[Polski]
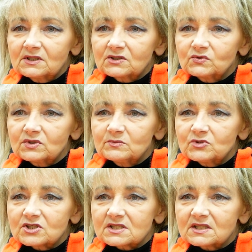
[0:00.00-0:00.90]
który
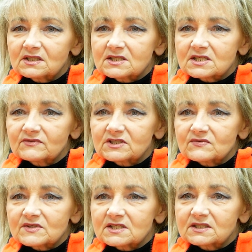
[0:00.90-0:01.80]
może zrealizować
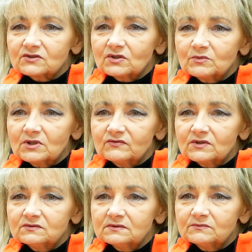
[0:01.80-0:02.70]
wizytę
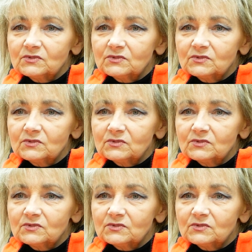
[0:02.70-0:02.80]
domową